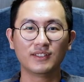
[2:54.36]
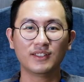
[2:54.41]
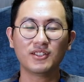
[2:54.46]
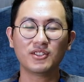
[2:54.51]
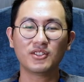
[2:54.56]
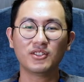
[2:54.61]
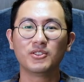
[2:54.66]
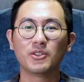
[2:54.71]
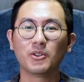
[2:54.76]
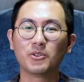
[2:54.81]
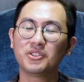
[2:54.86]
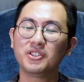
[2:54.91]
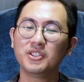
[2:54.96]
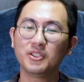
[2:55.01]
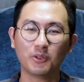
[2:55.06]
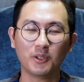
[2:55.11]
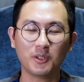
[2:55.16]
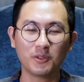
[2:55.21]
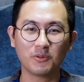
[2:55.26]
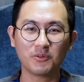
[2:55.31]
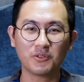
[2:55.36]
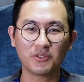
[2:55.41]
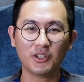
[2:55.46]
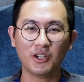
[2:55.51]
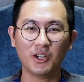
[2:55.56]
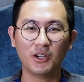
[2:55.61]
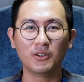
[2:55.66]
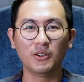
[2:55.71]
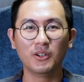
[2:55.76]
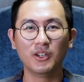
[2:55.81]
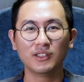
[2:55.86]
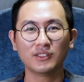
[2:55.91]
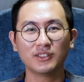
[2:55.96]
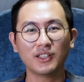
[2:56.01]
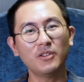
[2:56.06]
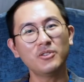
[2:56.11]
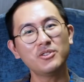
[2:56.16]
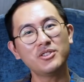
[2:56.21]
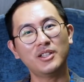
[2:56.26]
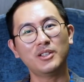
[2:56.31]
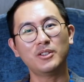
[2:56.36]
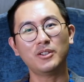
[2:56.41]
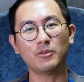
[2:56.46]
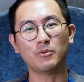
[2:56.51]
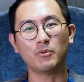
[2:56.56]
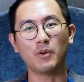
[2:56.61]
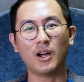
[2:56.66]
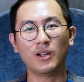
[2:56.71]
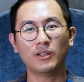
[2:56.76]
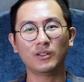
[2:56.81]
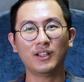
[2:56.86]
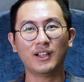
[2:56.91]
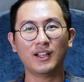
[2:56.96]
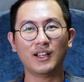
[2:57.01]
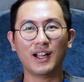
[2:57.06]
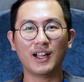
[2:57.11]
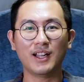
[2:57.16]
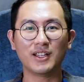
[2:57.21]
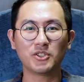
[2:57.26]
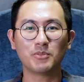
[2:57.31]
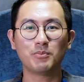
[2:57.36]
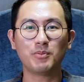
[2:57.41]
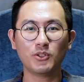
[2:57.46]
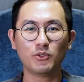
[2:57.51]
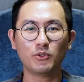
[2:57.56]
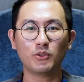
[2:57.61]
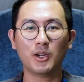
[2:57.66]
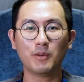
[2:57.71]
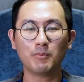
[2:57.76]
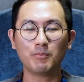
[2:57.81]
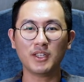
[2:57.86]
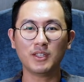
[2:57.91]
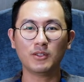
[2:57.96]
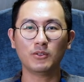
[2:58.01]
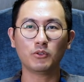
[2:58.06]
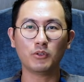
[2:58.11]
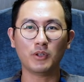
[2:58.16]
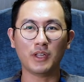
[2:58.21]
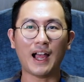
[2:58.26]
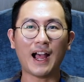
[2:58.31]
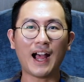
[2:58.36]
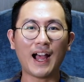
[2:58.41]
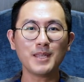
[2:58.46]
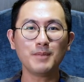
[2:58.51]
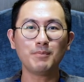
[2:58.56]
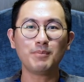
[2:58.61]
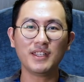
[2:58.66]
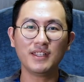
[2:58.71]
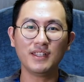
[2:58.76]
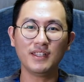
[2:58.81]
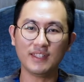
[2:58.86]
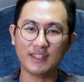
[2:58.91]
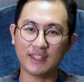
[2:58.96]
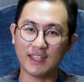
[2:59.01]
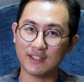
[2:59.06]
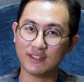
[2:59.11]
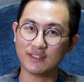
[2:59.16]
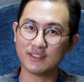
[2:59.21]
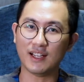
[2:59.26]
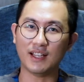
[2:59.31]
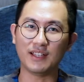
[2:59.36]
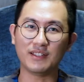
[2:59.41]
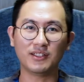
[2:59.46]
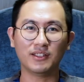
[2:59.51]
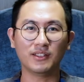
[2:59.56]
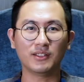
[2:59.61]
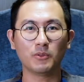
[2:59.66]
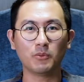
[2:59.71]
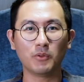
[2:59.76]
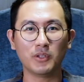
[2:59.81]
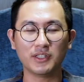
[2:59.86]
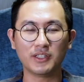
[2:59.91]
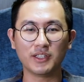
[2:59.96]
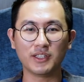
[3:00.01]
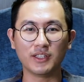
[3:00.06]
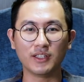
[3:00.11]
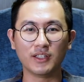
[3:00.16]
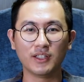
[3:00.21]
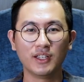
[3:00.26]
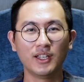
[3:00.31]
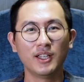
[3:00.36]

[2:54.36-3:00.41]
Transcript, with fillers: 但是游戏推出之后，《刀剑乱舞 Online》还是必须要面对 IP 延展性的问题。